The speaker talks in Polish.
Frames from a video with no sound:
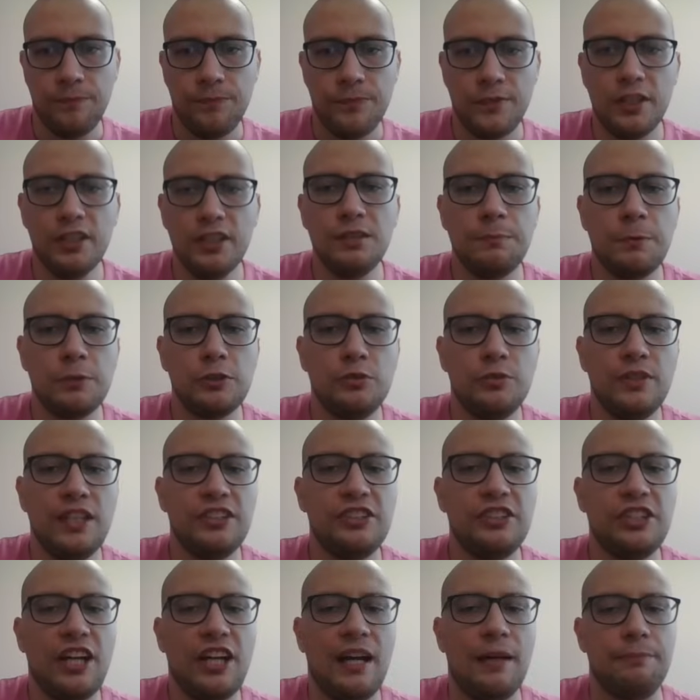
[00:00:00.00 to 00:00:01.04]
to jest
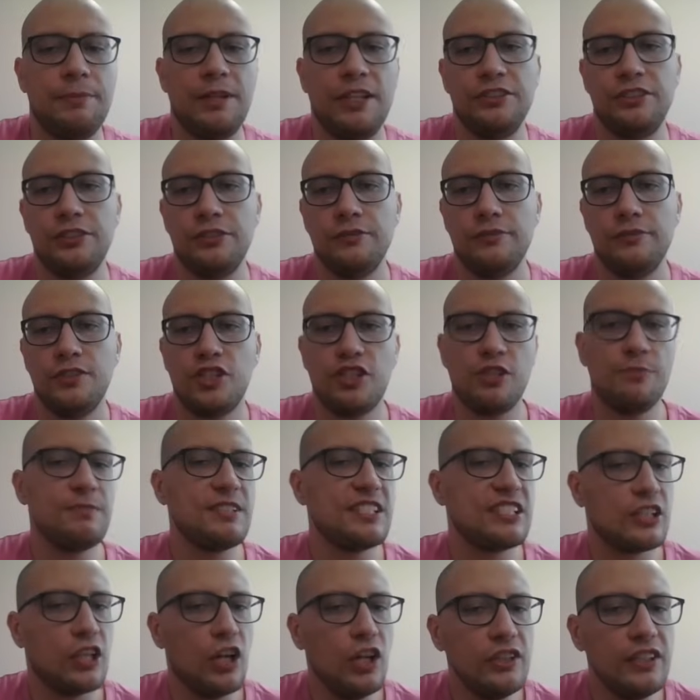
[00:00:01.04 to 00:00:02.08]
posunięcie A5,
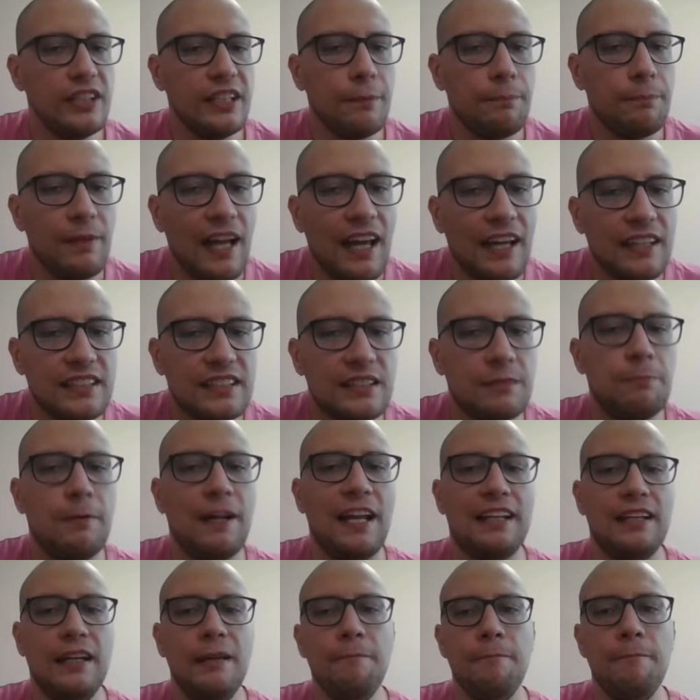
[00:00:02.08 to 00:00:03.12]
żeby zgodnie pla z
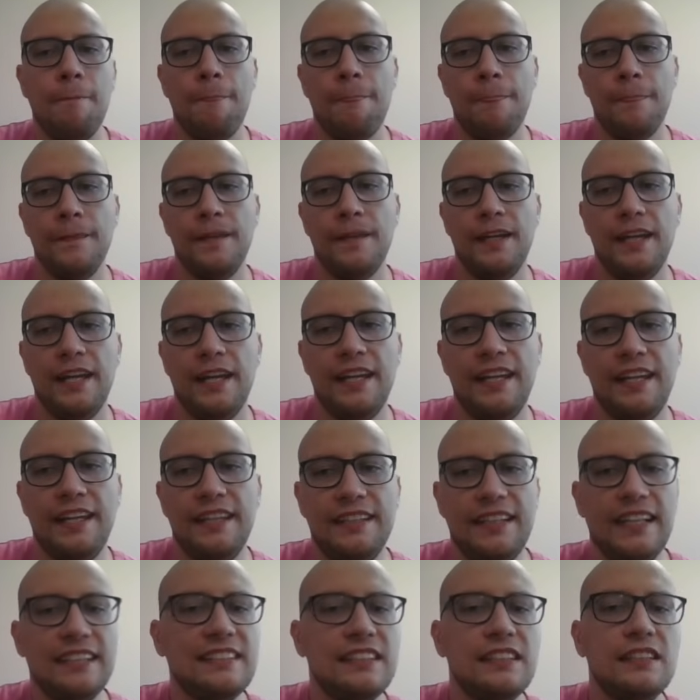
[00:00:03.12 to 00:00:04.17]
planem E,
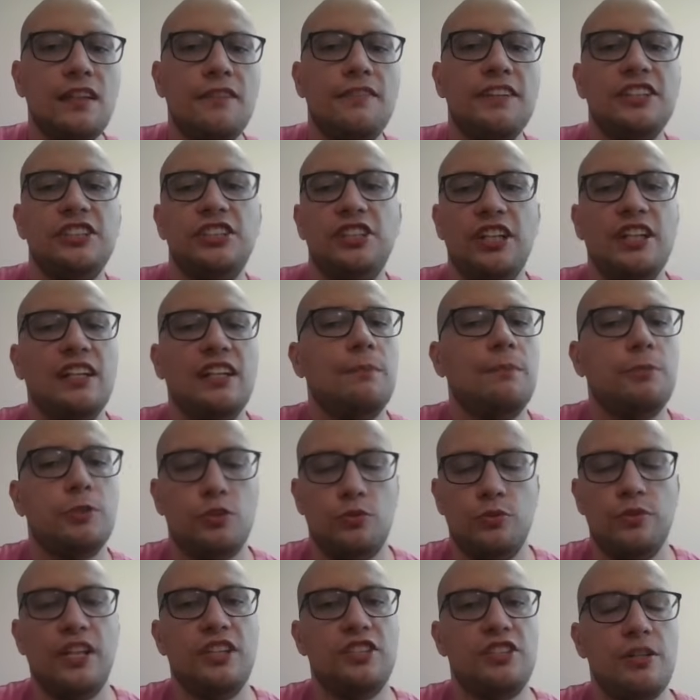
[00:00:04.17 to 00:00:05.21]
decydować się na
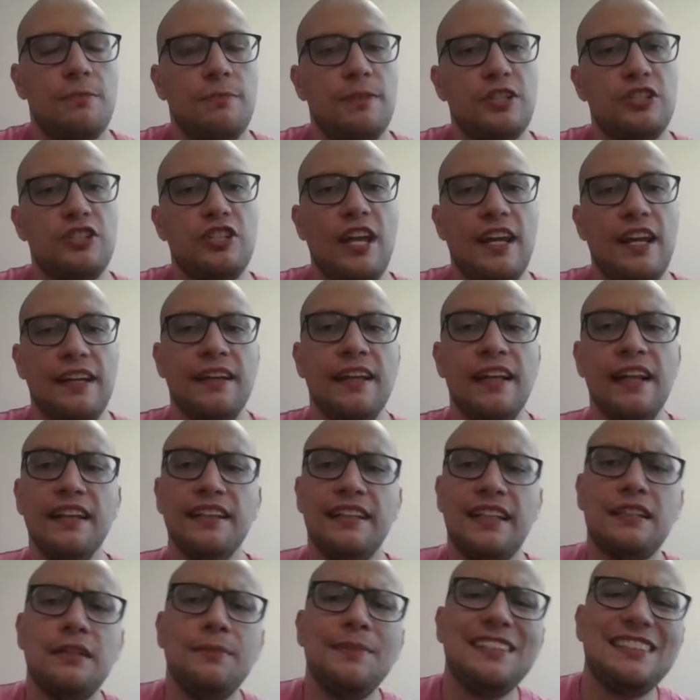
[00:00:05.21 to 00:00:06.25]
posunięcie B4.
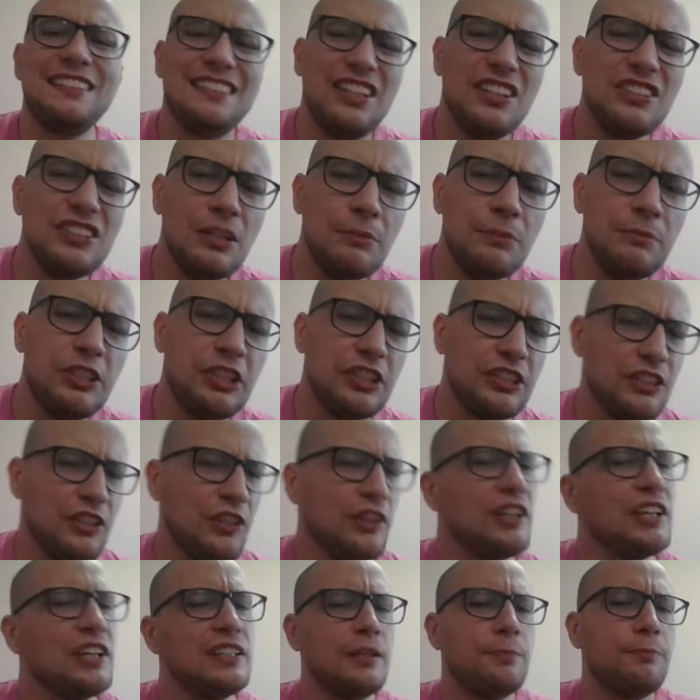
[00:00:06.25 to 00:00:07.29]
Natomiast to, co mi się
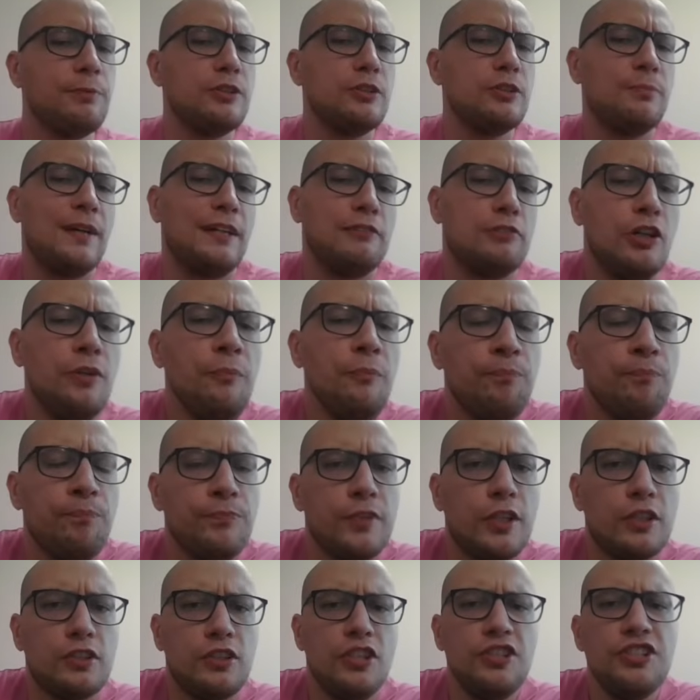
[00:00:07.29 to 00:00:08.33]
trochę nie podobało,
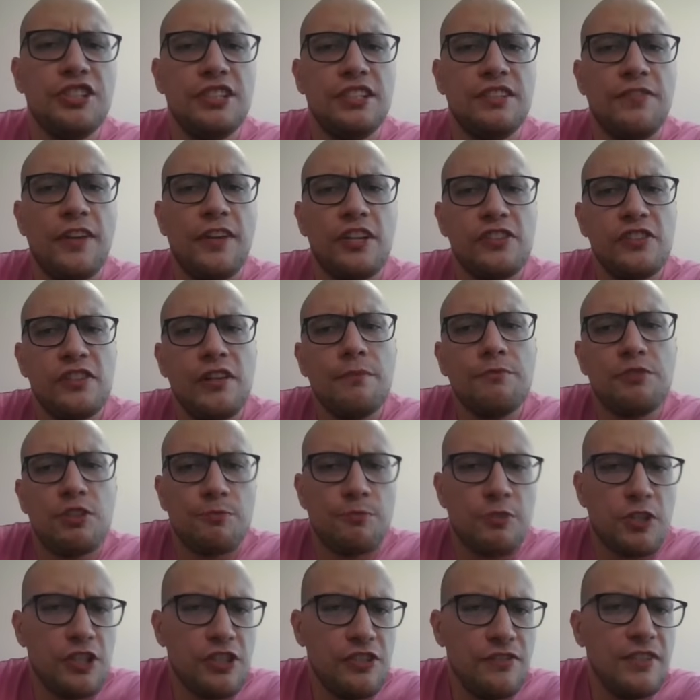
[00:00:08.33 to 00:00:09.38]
to to, że stwierdziłem, że
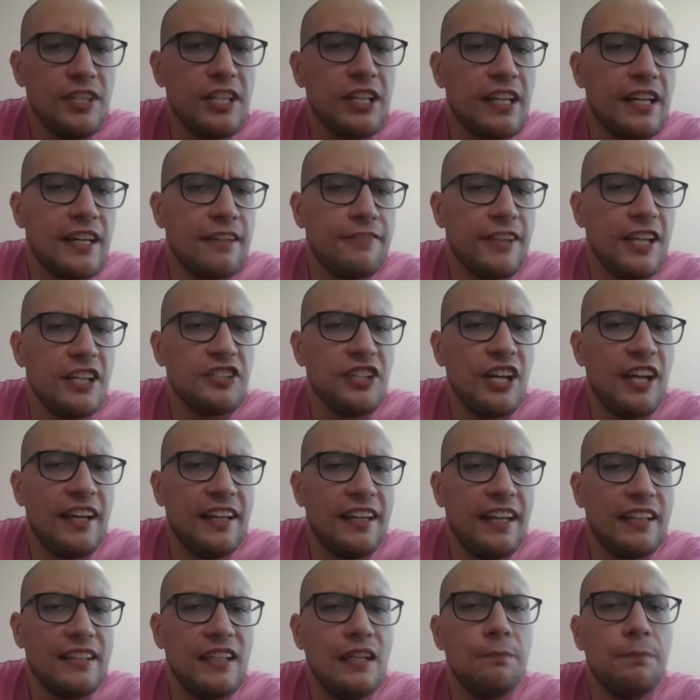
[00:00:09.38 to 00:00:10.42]
przeciwnik gra wieża
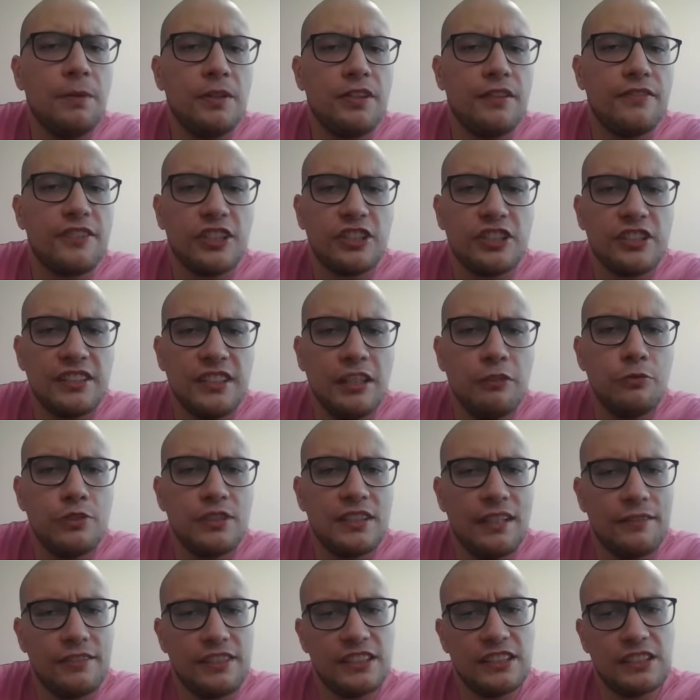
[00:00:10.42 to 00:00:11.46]
E1, ponieważ chce
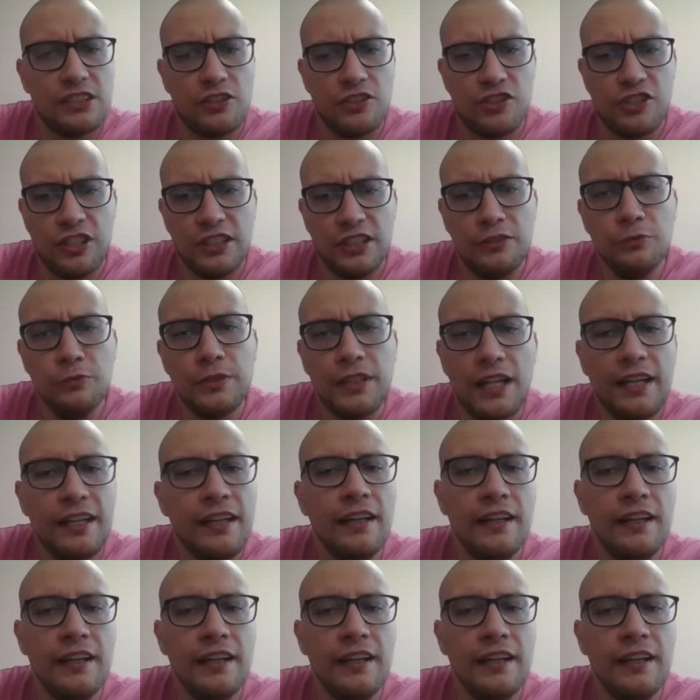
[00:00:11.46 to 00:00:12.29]
ustawić skoczka tutaj.